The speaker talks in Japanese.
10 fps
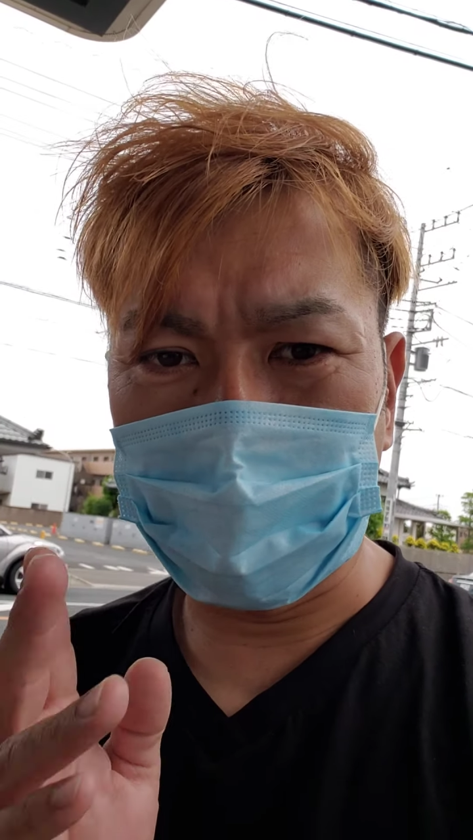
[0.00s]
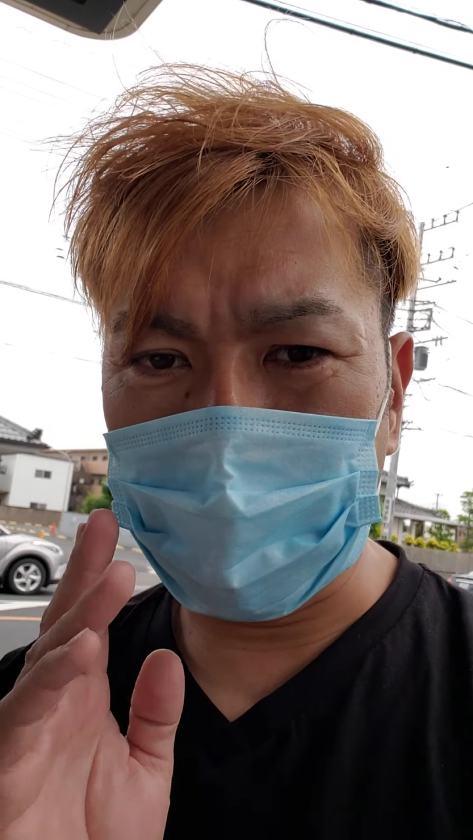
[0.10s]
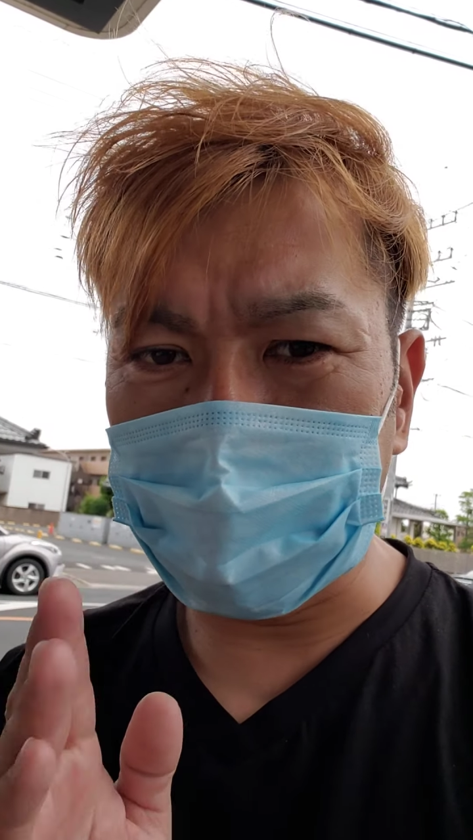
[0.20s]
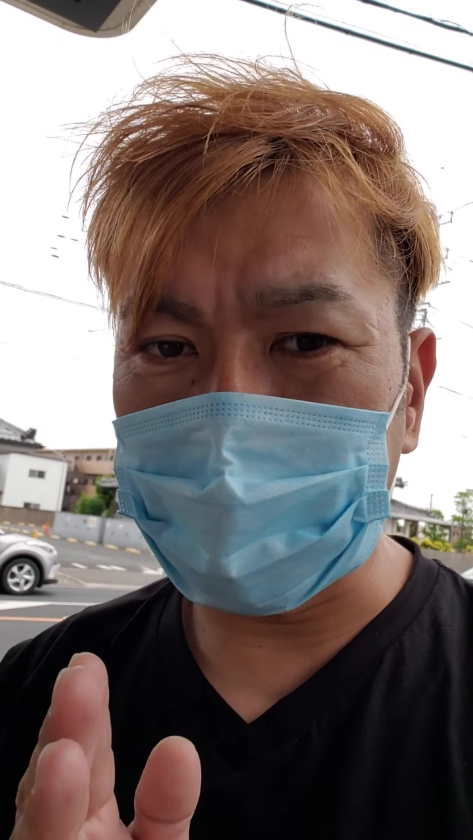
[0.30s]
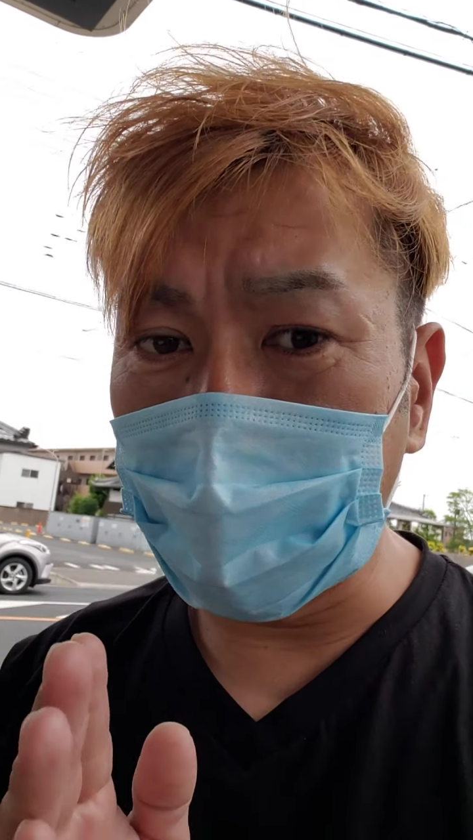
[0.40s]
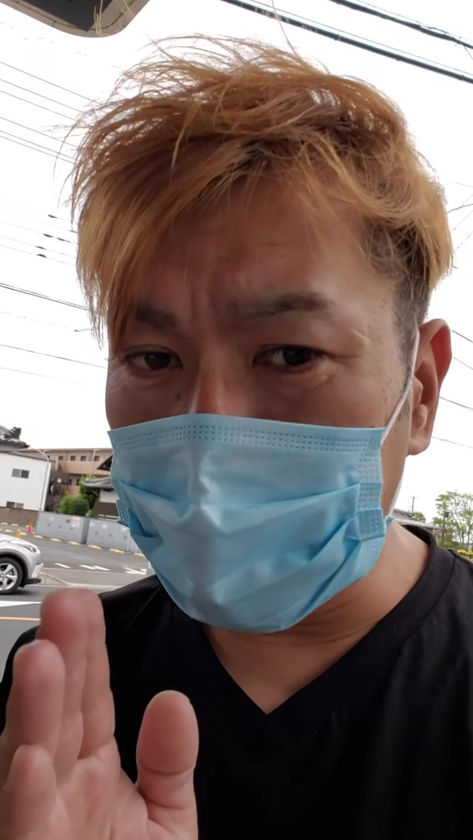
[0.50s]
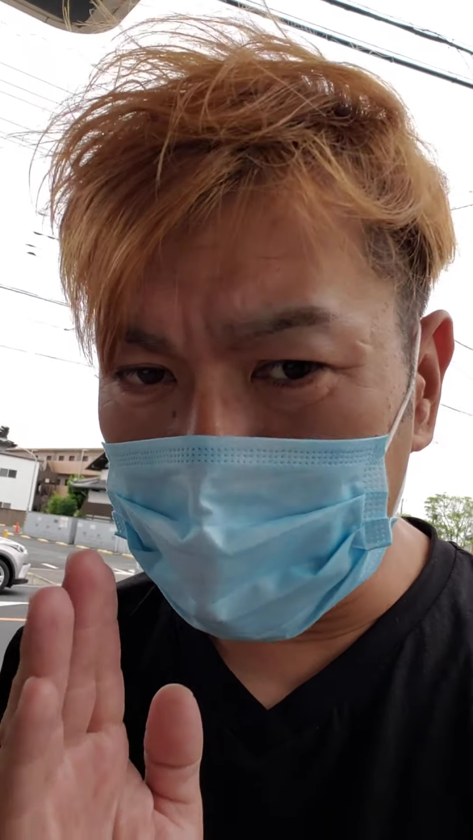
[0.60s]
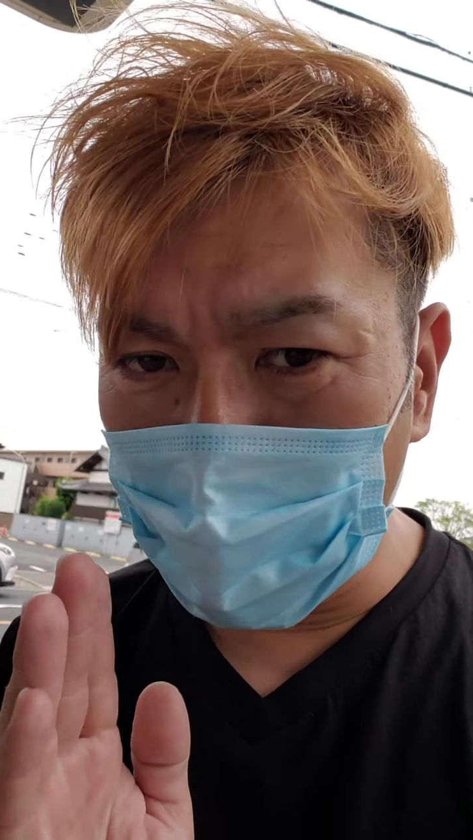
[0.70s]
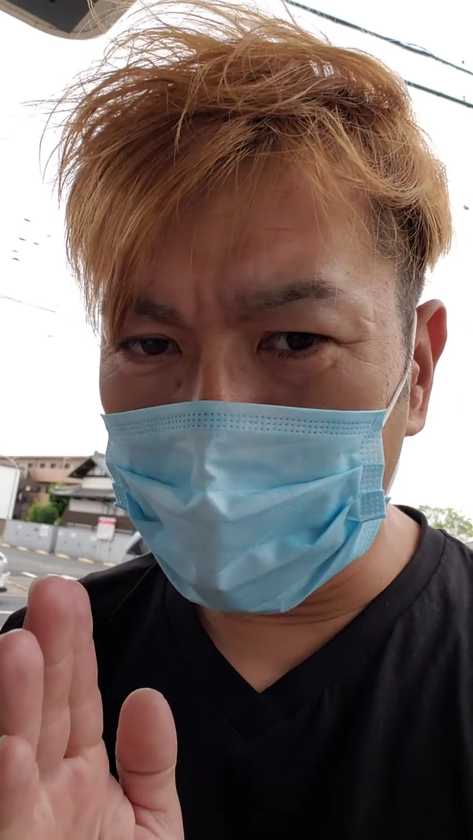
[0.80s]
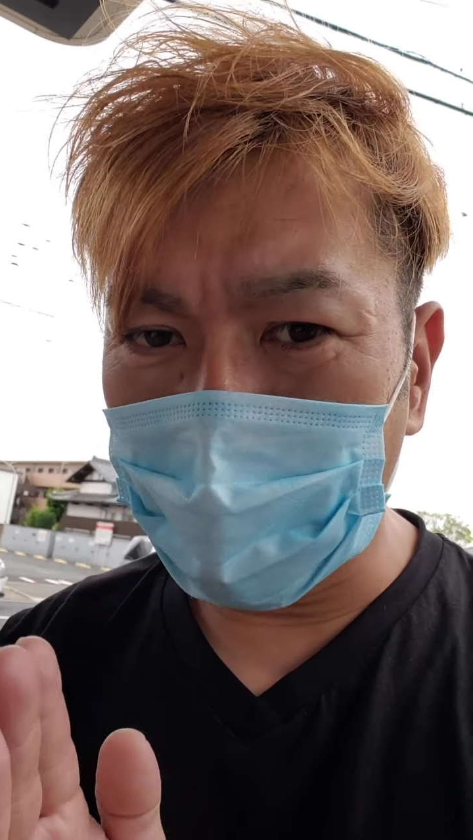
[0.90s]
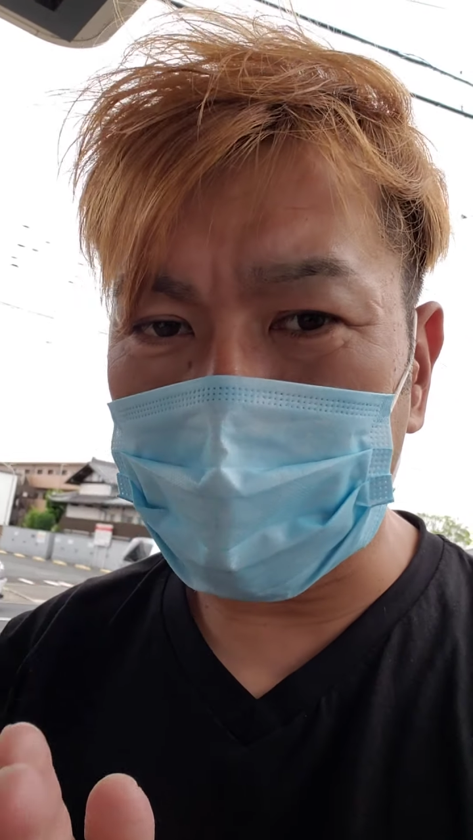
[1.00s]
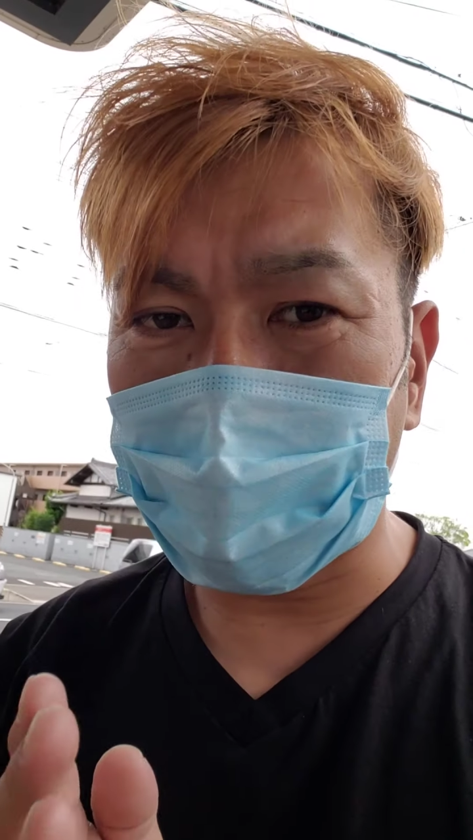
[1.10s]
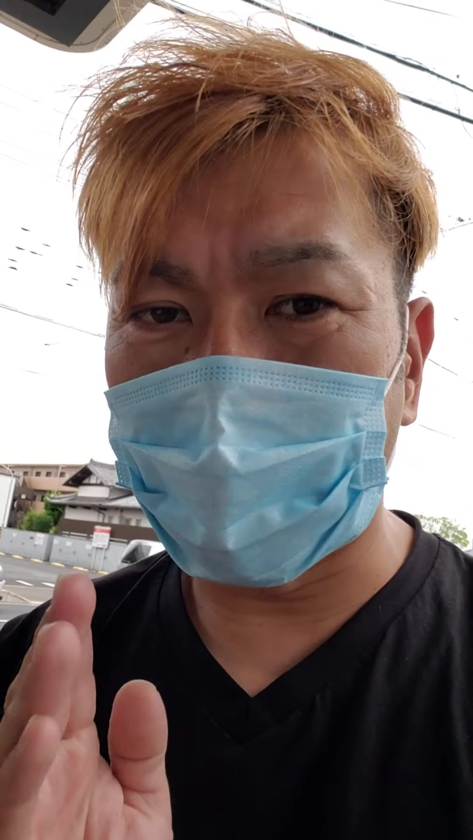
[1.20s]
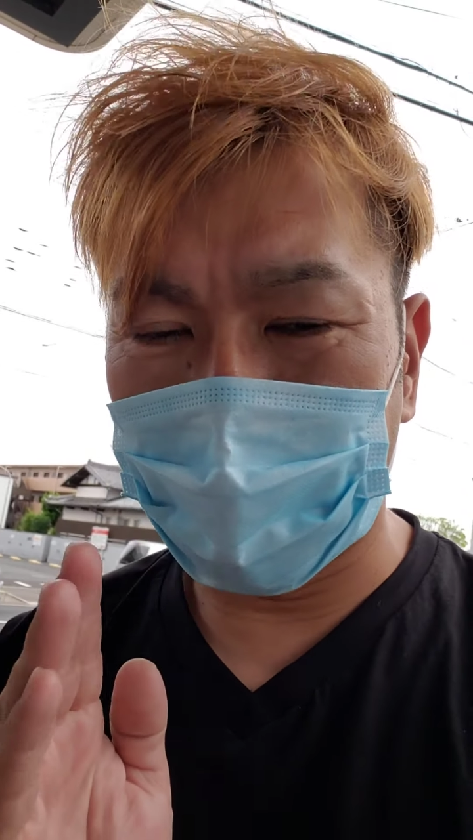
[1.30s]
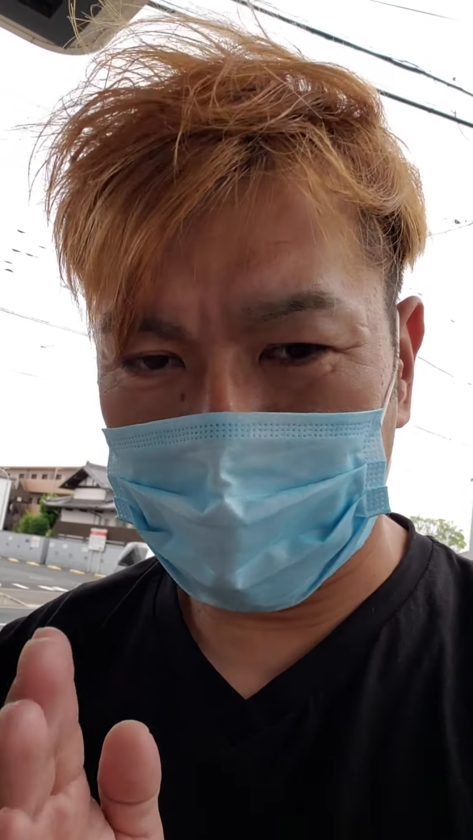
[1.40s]
私停止を食らっ
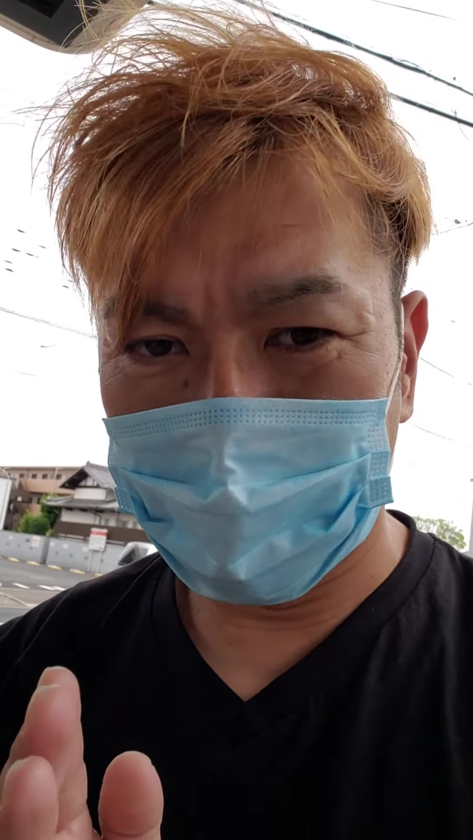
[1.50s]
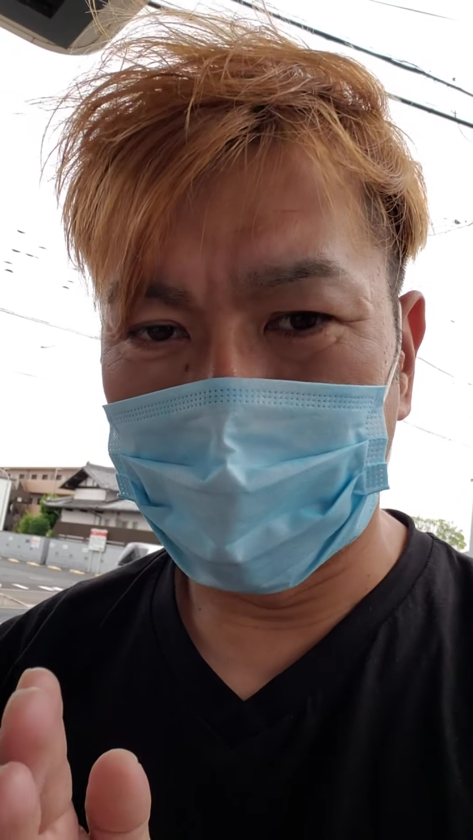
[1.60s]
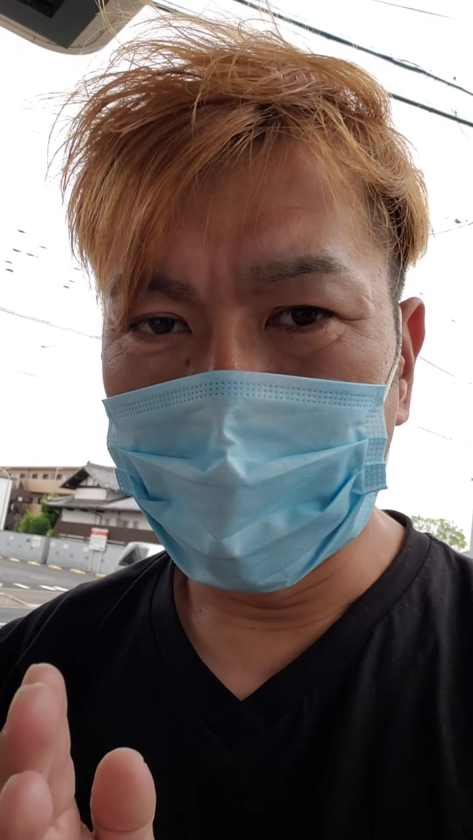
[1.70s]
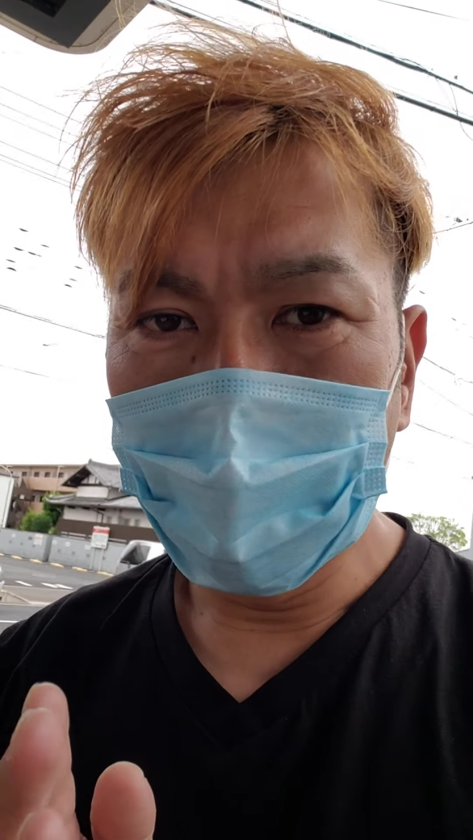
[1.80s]
ています